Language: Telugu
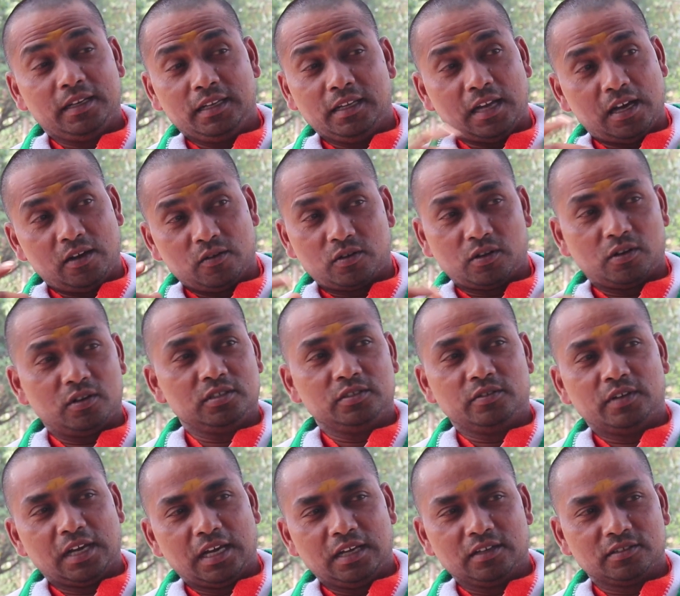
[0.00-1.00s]
నేను ఆ
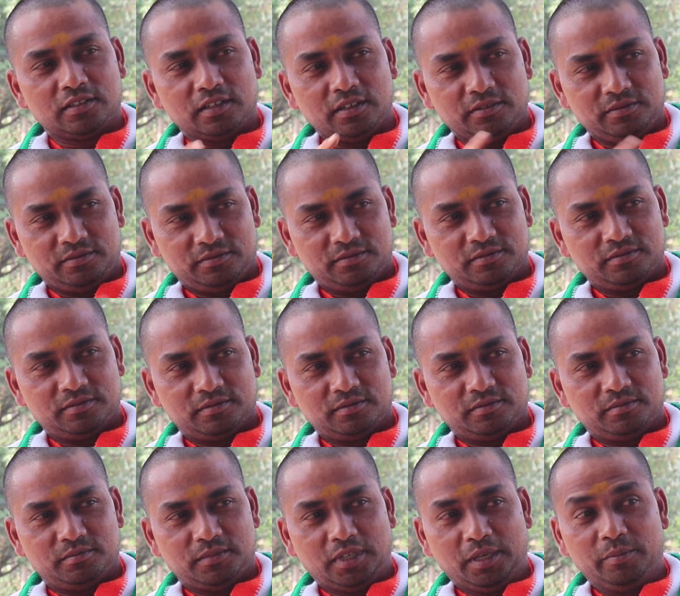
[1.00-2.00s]
ఒక్కరోజు ఇవ్వగలుగుతాను
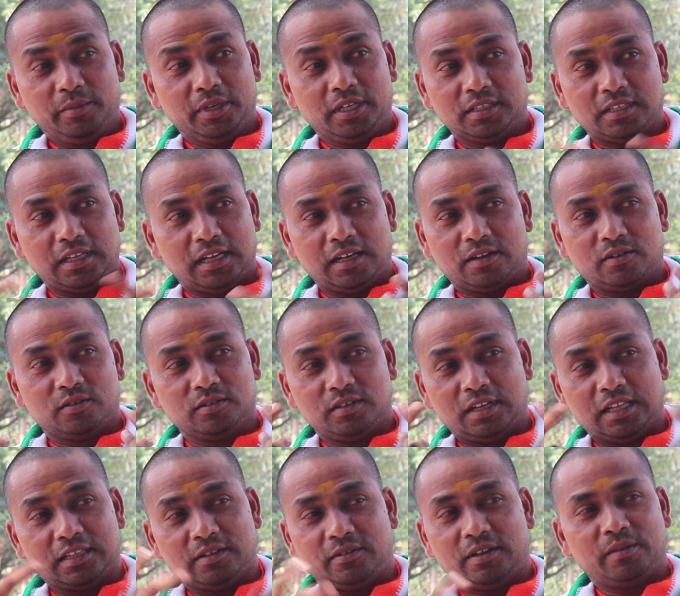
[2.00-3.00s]
మళ్ళీ మిగతా
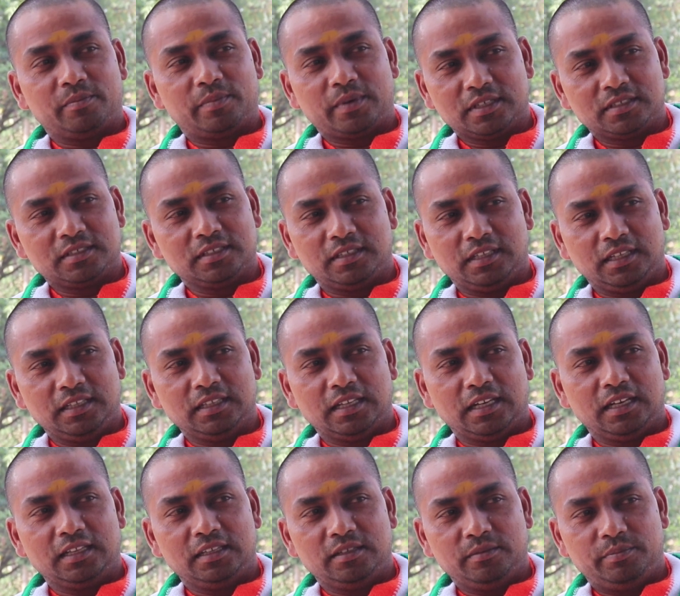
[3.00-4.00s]
రోజులంతా వాళ్ళ పరిస్థితి
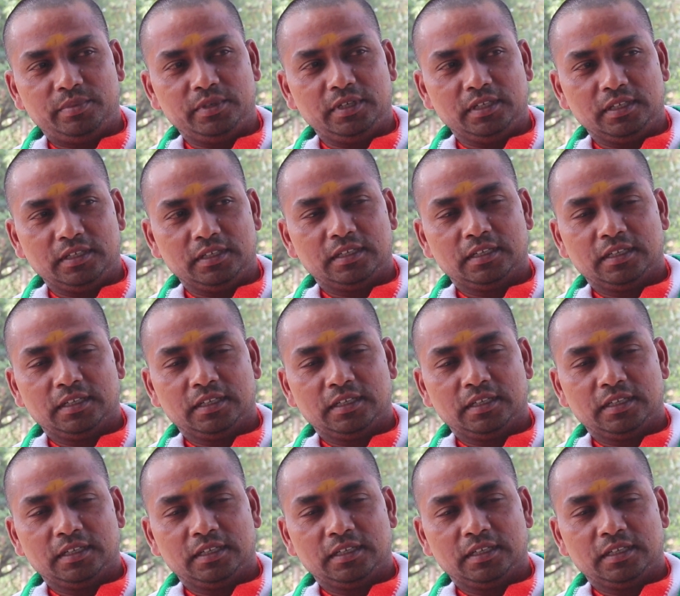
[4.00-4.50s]
ఏందనేది చెప్పి